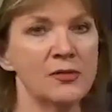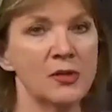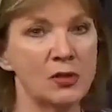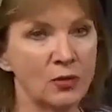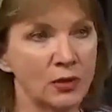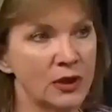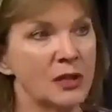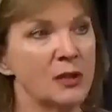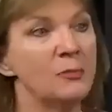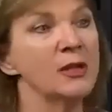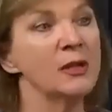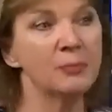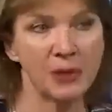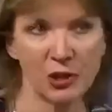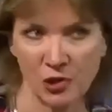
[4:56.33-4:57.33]
все-таки
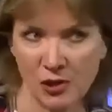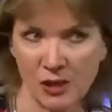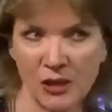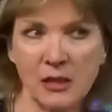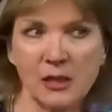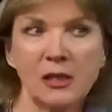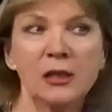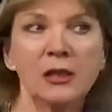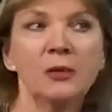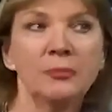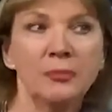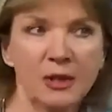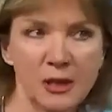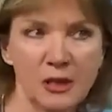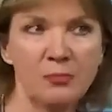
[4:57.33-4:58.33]
предпочтительнее
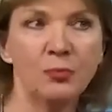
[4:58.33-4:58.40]
быть